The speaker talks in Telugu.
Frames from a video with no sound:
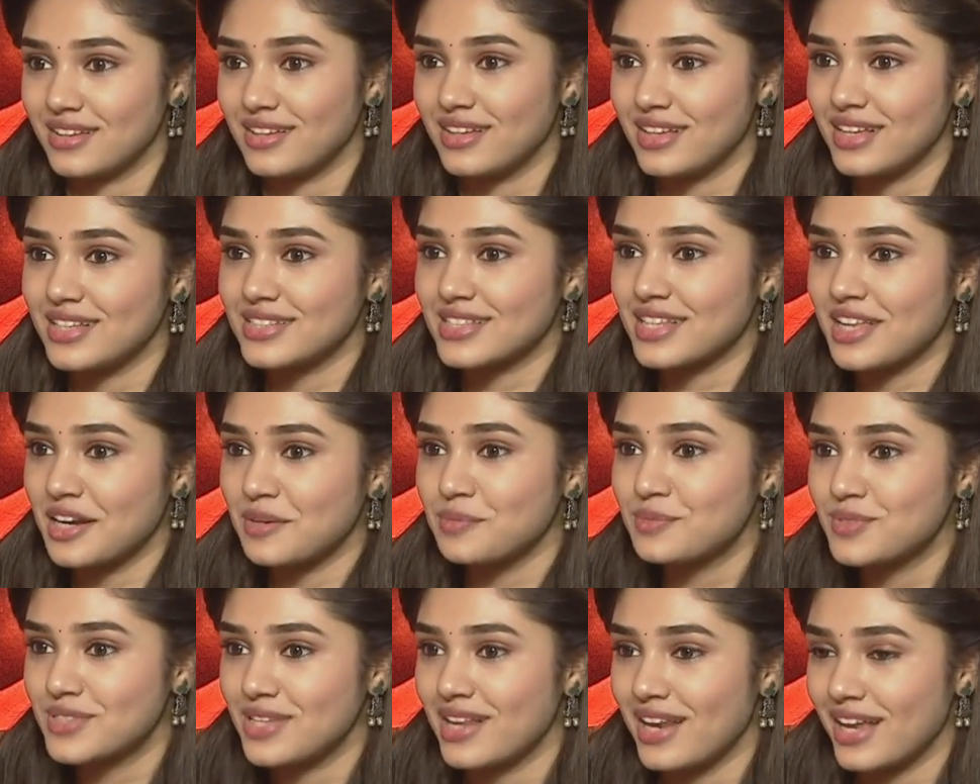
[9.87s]
ఈ
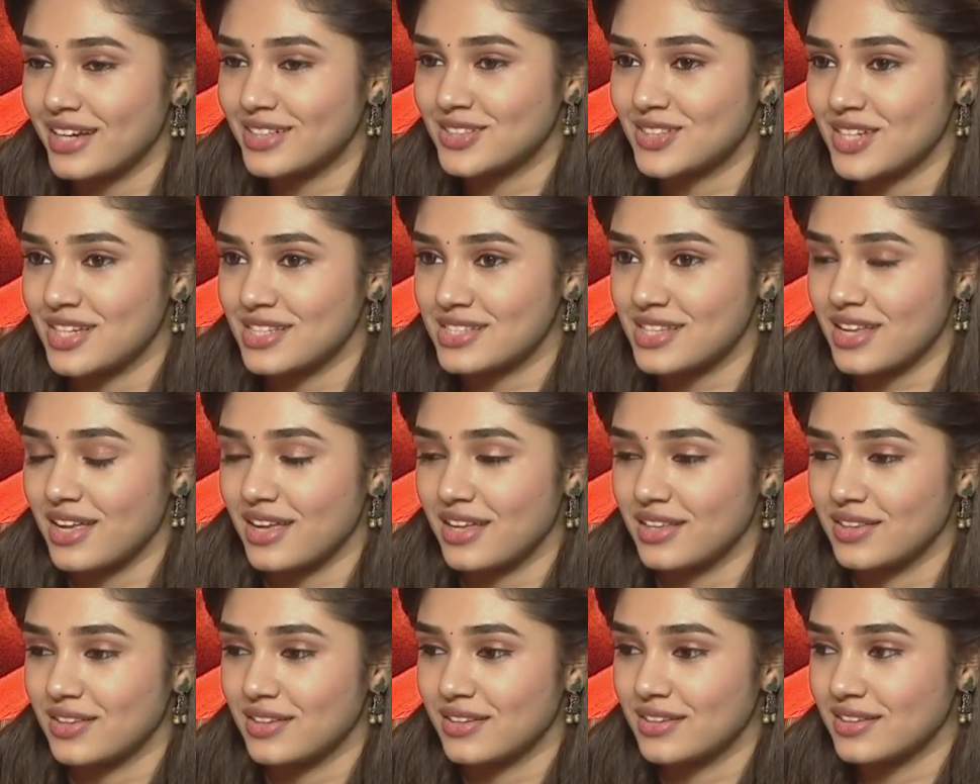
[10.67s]
స్క్రిప్ట్ సెలెక్ట్
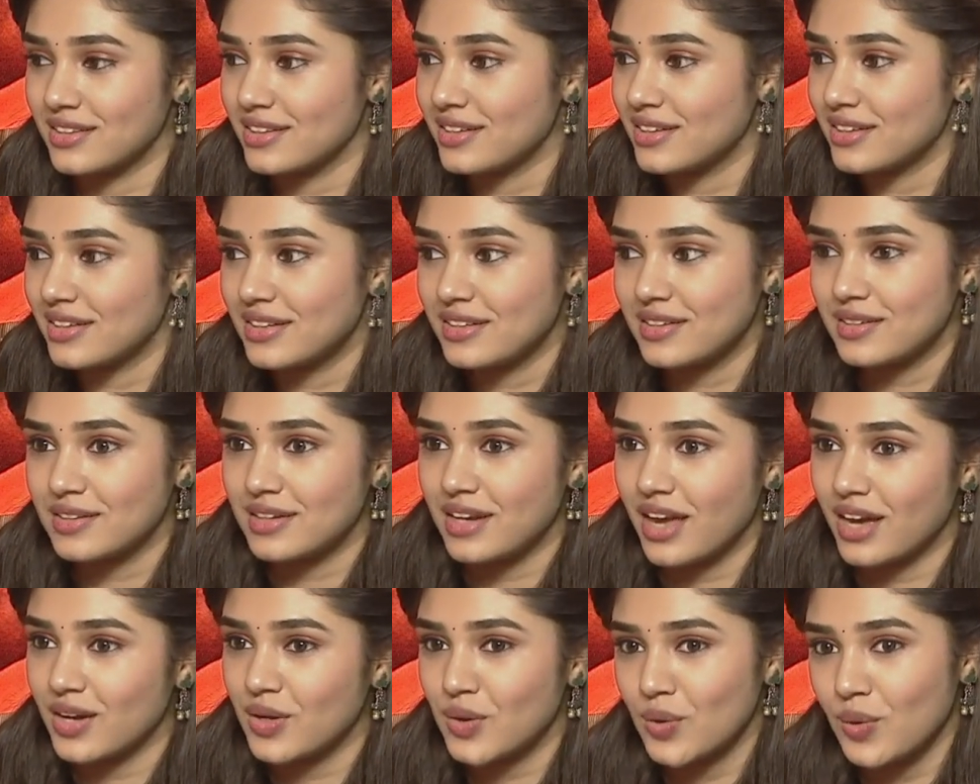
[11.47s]
చేశాను ఓకే
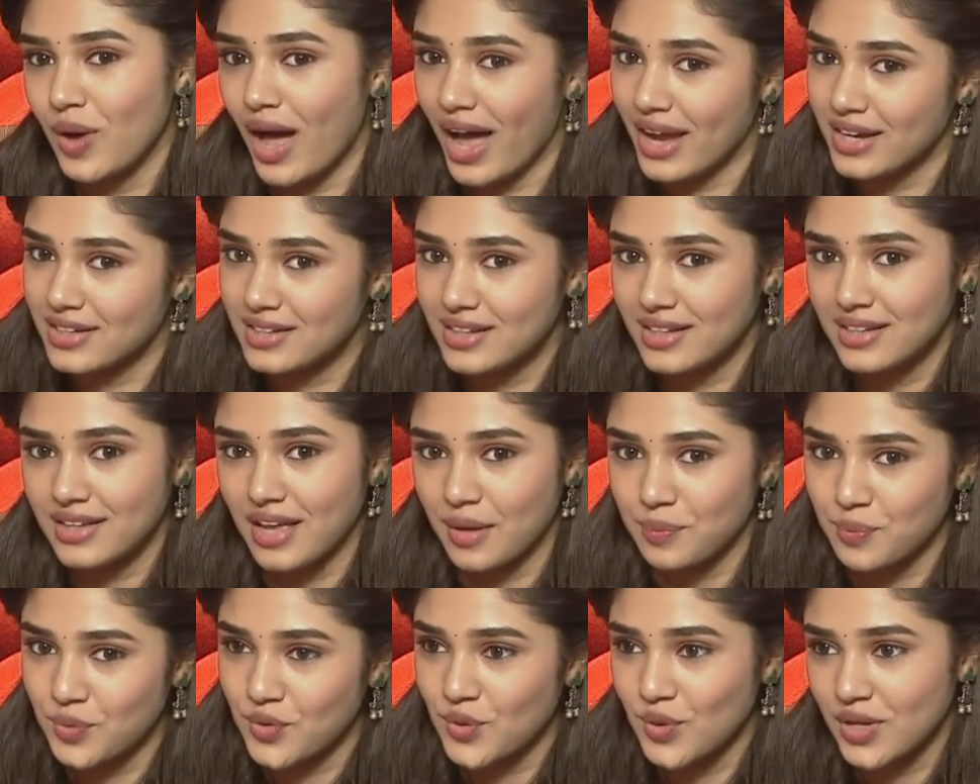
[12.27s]
నాకు యాక్టింగ్
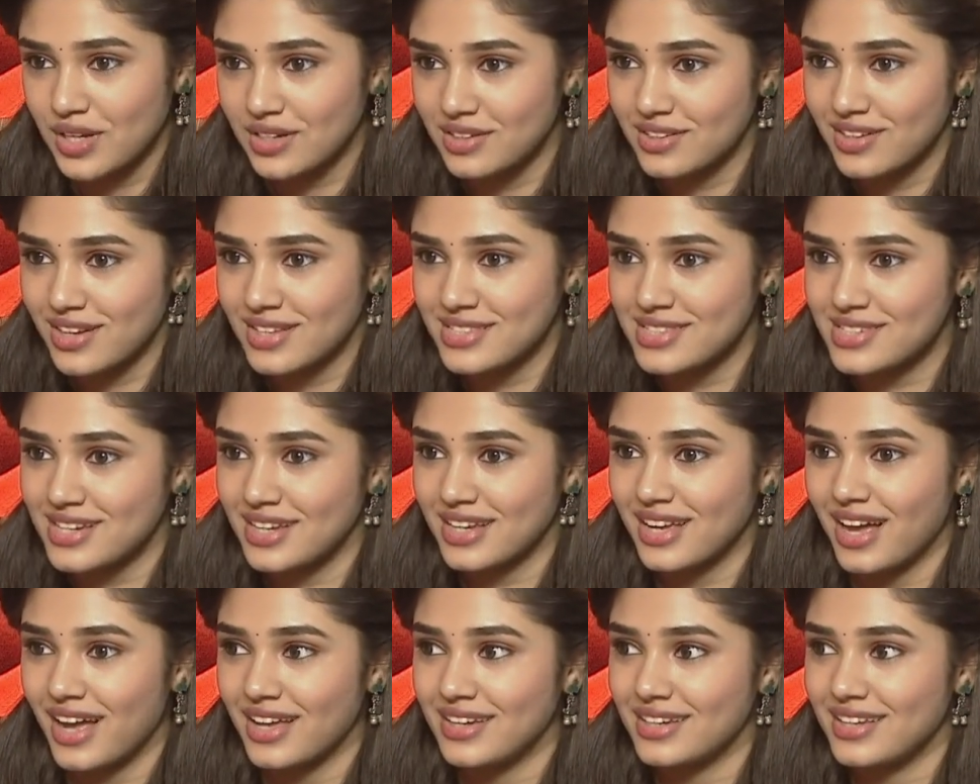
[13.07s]
ఎప్పుడు
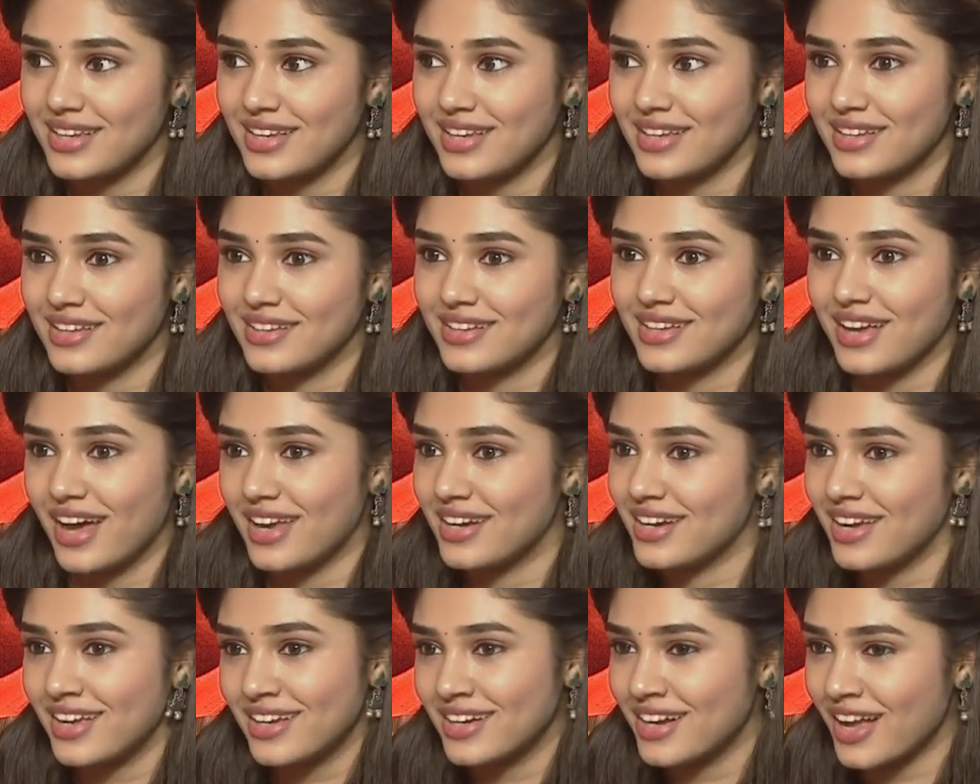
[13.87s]
ఇంట్రెస్టే కానీ
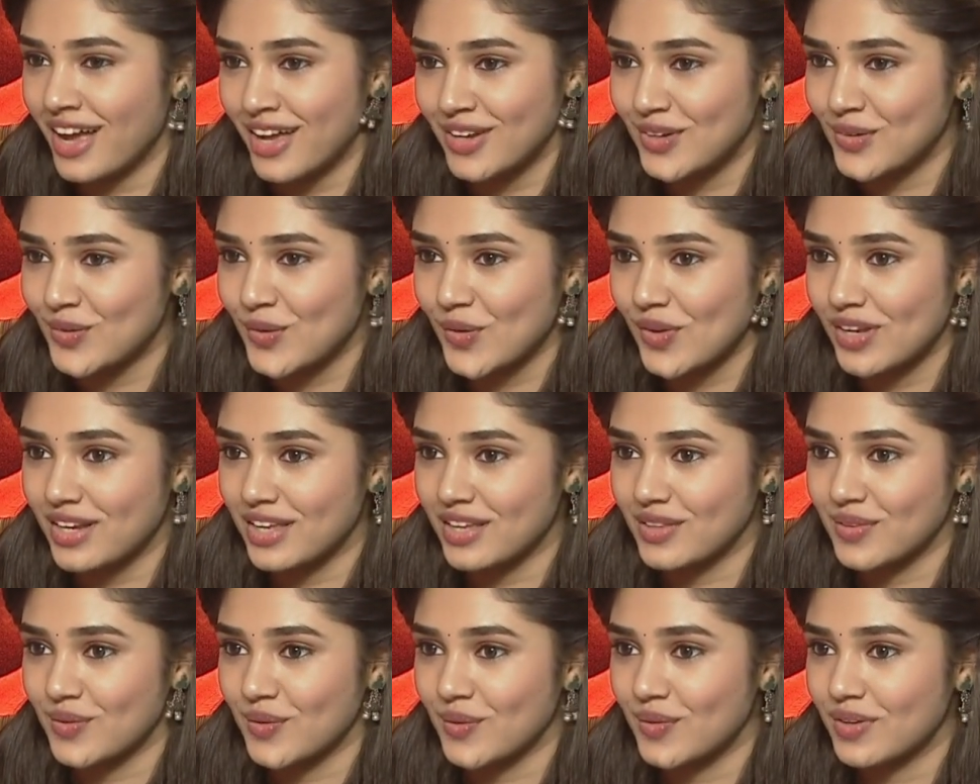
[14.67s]
కెరియర్గా
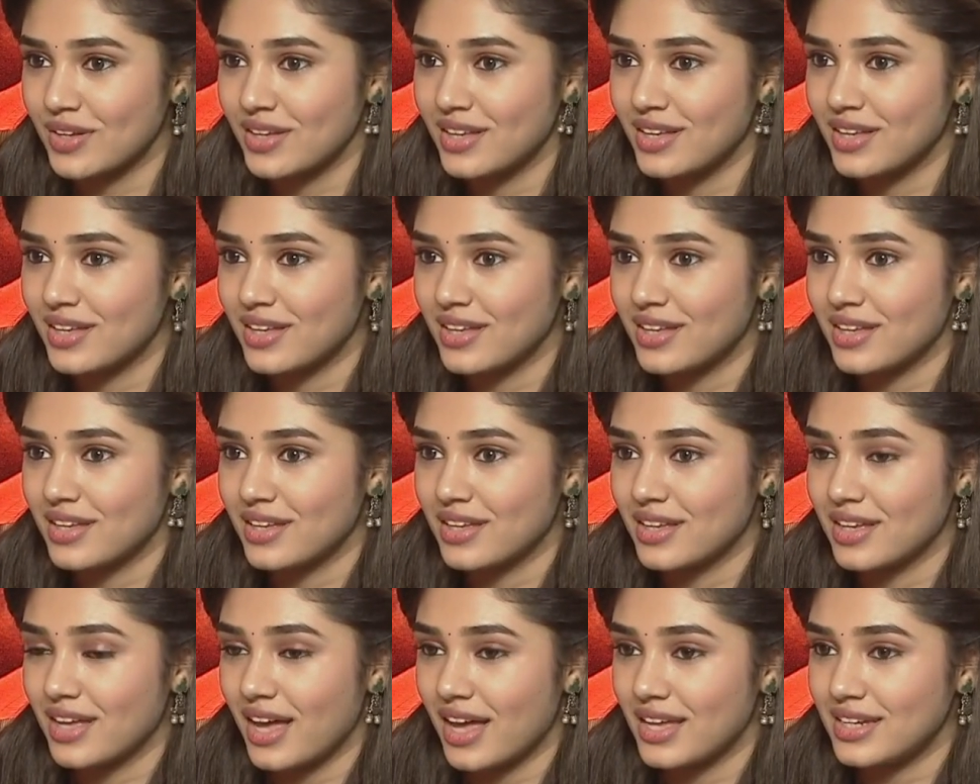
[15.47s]
అనుకోలేదు
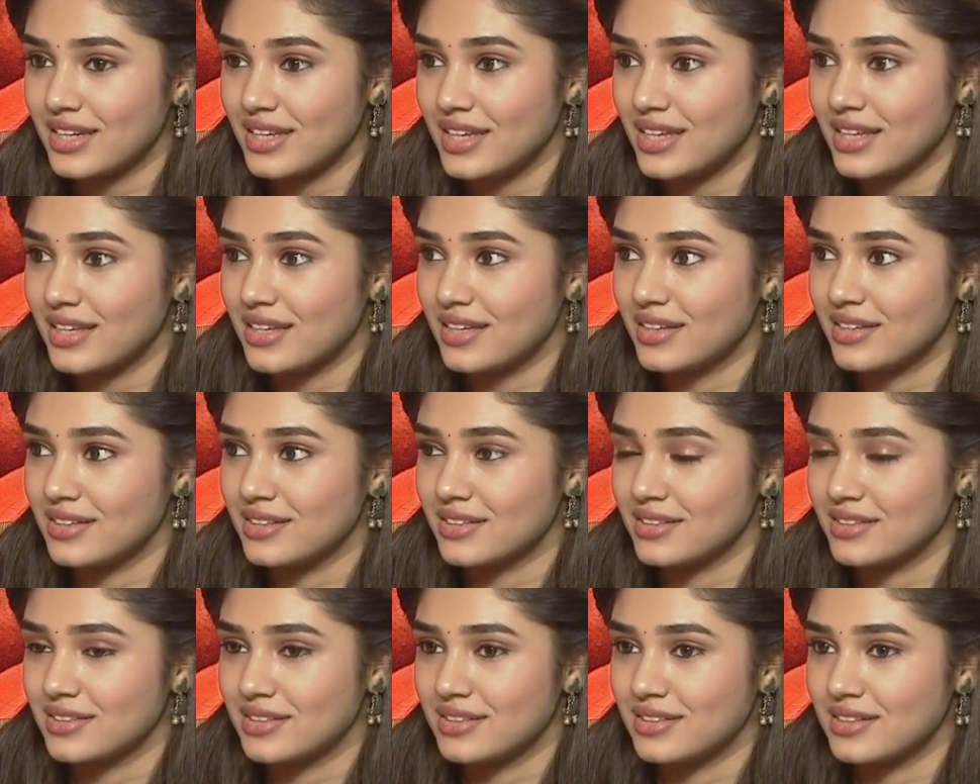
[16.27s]
ఓకే కానీ
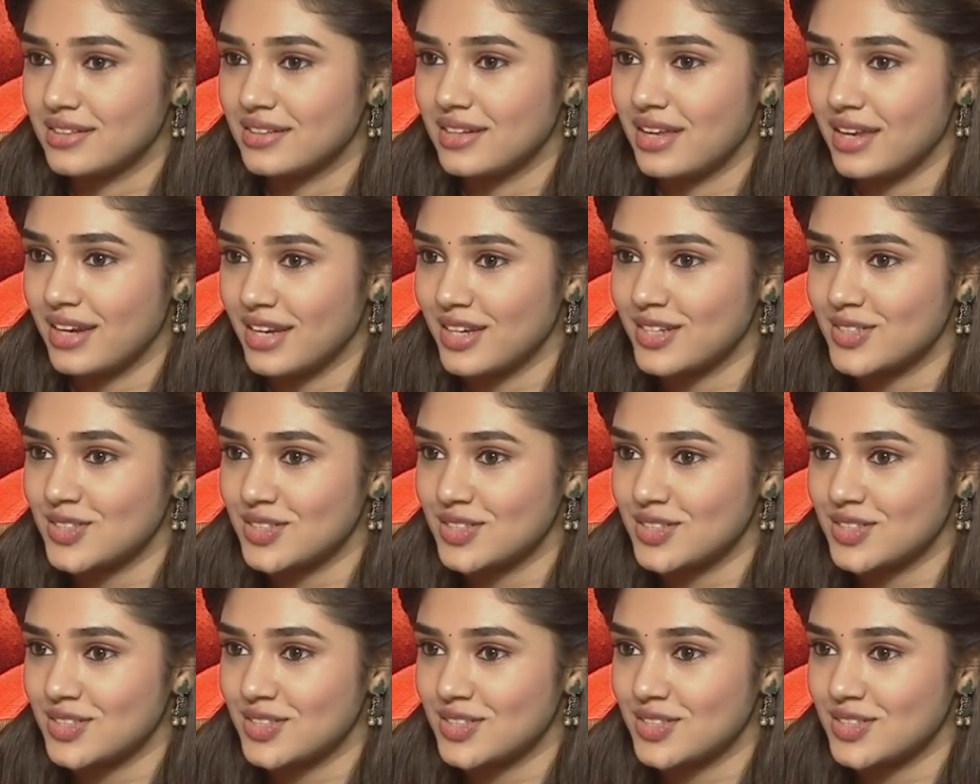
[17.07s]
ఓన్లీ